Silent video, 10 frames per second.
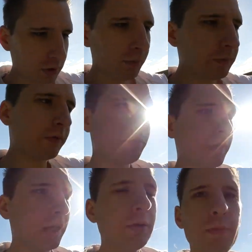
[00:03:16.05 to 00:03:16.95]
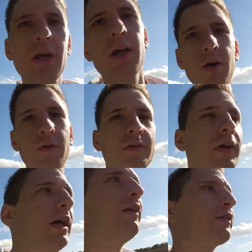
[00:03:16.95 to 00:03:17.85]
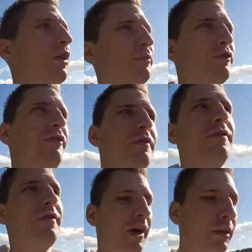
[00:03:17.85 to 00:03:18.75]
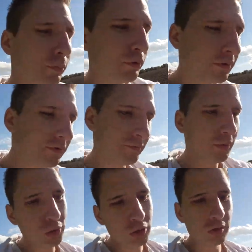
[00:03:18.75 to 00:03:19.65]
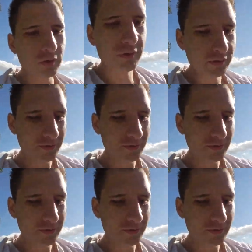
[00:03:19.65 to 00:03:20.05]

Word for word: Ich habe mir so ein Paket mehr gekauft. Ich glaube, ich werde es unboxen. Mal schauen.